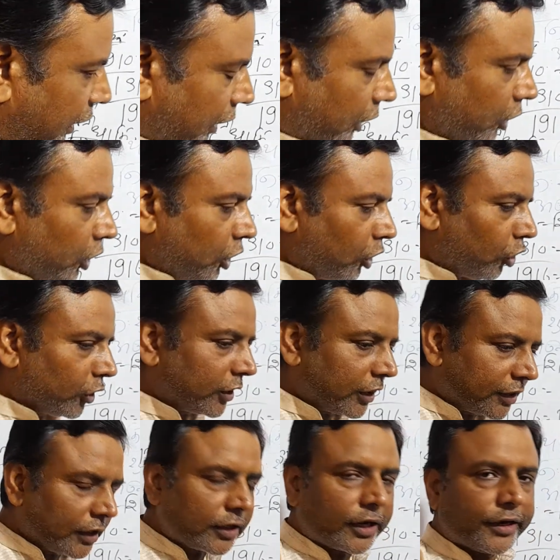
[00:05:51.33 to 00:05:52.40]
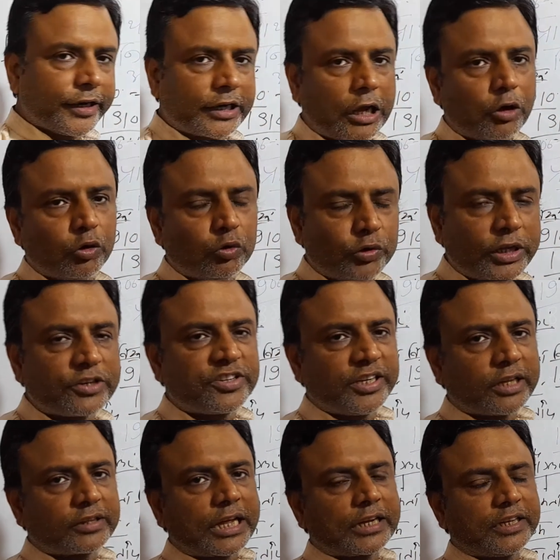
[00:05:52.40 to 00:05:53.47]
था और गठन करने का उद्देश्य
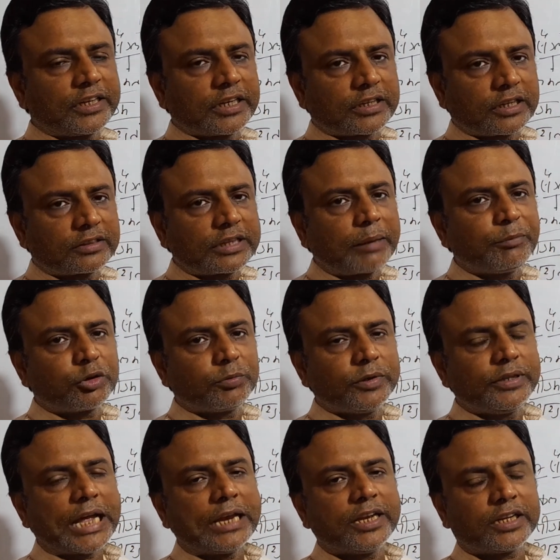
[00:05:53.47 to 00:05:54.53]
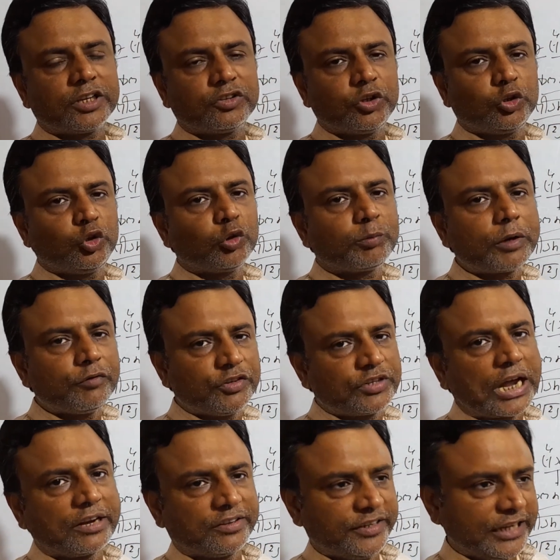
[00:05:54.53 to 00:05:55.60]
यह था कि कलकत्ता विश्वविद्यालय की स्थितियों पर विचार